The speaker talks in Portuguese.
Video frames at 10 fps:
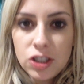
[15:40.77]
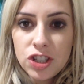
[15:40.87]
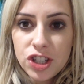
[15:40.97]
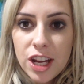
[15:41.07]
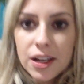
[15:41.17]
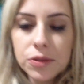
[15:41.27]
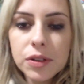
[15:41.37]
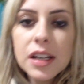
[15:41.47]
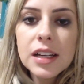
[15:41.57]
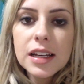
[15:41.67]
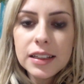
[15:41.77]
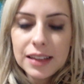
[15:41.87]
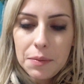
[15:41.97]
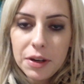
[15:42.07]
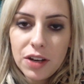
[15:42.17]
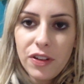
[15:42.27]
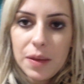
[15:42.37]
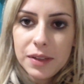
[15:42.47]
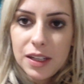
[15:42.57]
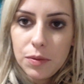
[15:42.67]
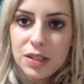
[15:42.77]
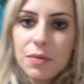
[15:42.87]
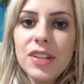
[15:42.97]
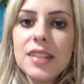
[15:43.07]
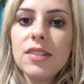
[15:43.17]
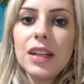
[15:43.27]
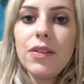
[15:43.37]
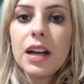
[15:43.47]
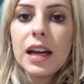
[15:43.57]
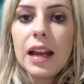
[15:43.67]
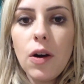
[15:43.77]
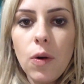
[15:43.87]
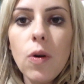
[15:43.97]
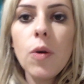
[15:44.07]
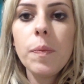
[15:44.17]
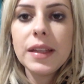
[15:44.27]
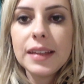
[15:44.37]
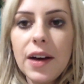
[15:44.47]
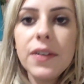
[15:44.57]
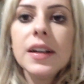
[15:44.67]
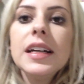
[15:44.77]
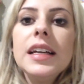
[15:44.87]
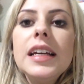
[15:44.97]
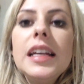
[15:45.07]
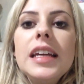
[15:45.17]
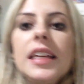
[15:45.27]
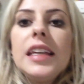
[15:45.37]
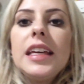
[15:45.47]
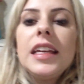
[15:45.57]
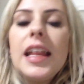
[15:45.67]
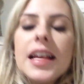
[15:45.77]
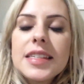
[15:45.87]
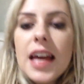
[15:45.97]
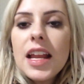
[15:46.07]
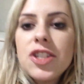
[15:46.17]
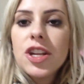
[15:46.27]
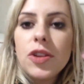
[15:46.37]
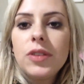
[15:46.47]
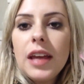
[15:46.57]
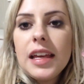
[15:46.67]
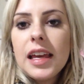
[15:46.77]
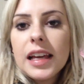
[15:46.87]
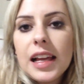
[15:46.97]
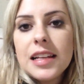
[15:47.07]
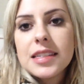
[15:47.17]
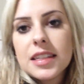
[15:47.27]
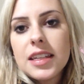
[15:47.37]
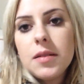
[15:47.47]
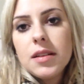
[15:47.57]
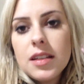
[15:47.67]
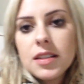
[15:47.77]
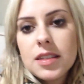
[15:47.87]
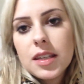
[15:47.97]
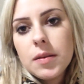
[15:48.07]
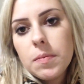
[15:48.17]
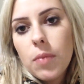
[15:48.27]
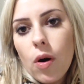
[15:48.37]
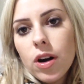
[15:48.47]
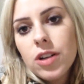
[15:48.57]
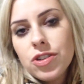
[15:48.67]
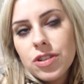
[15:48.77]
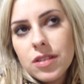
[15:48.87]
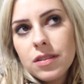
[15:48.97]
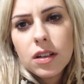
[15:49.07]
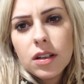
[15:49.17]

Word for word: de gelo Lembra que eu falei que eu mostrei pra vocês que eu tava com aquela roupa e tal? E nessa área de gelo tem aquele ski, board.